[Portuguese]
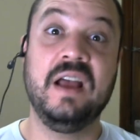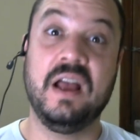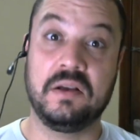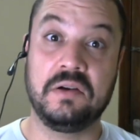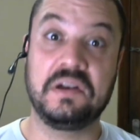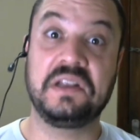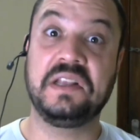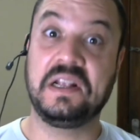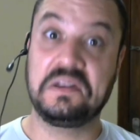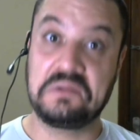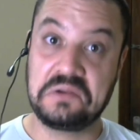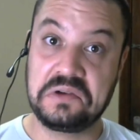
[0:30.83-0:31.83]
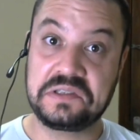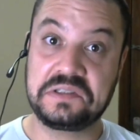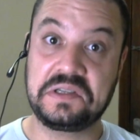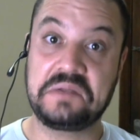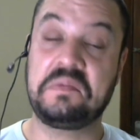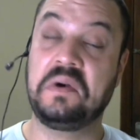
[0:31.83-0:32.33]
Agora na
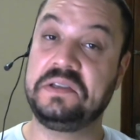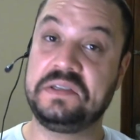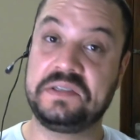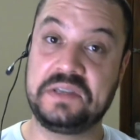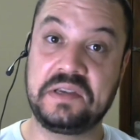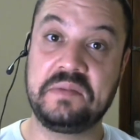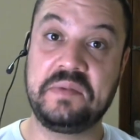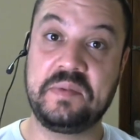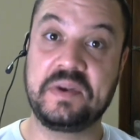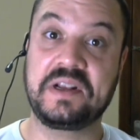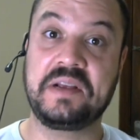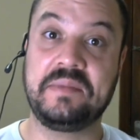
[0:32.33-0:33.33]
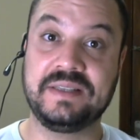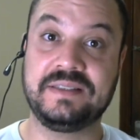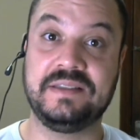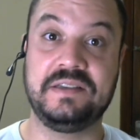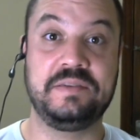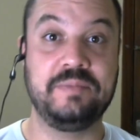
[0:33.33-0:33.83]
lousa pode ser que eu me perca
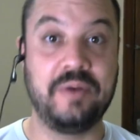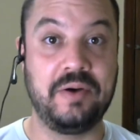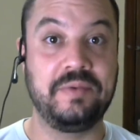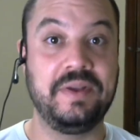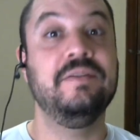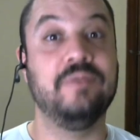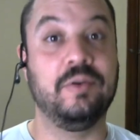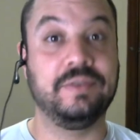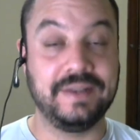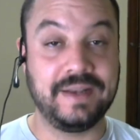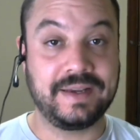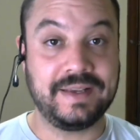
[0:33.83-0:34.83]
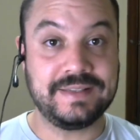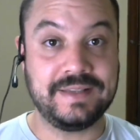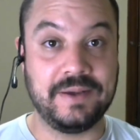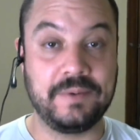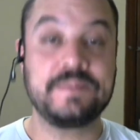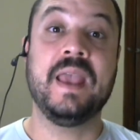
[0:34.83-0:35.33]
bastante. Bom, voltando à
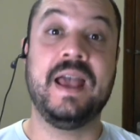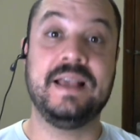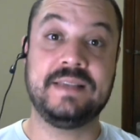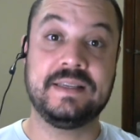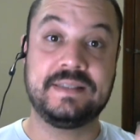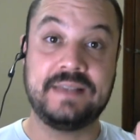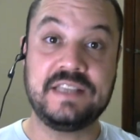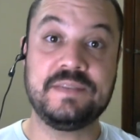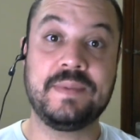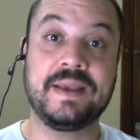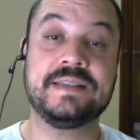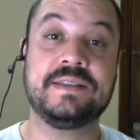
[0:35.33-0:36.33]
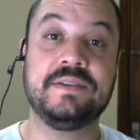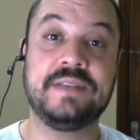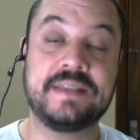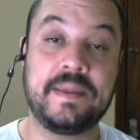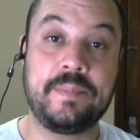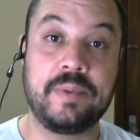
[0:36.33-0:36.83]
questão. Essa é a sétima questão
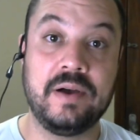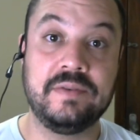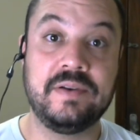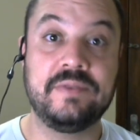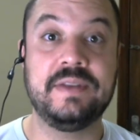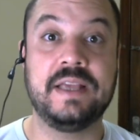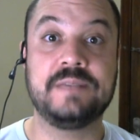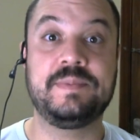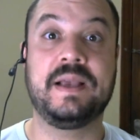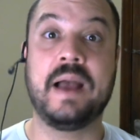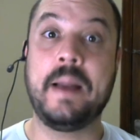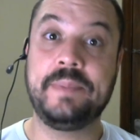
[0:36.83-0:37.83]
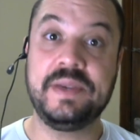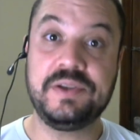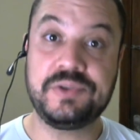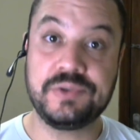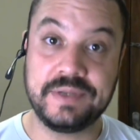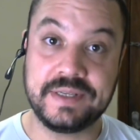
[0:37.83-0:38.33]
dessa prova. A Vunesp
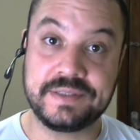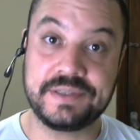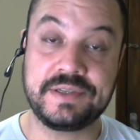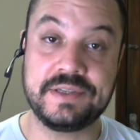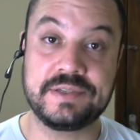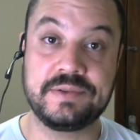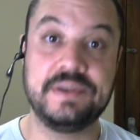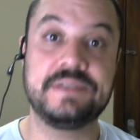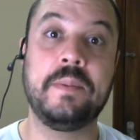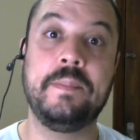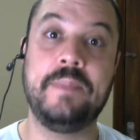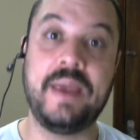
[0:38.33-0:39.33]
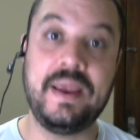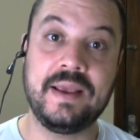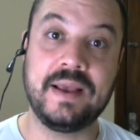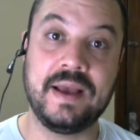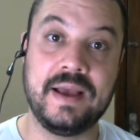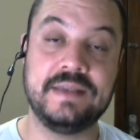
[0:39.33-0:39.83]
caprichou nessas questões, são bem
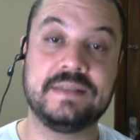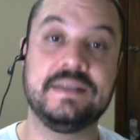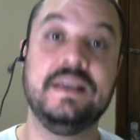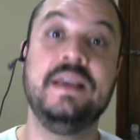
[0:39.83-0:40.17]
legais.